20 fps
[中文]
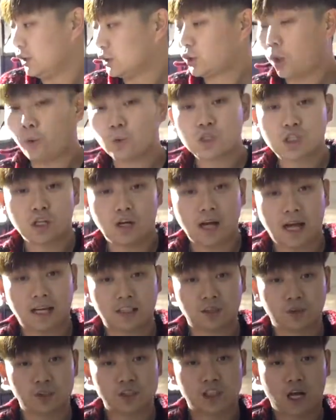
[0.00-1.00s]
痛车啊，
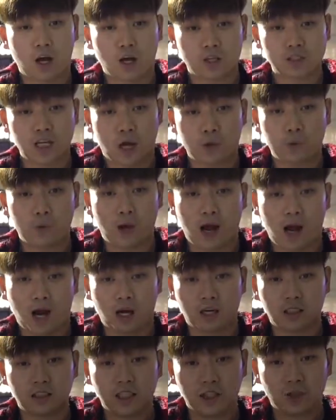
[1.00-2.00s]
这种小小女孩
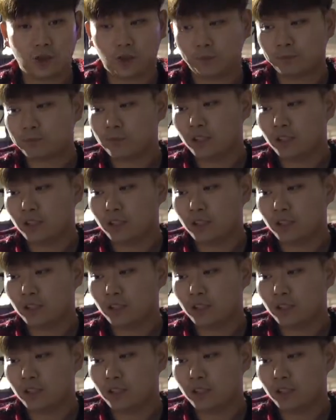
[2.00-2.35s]
的这种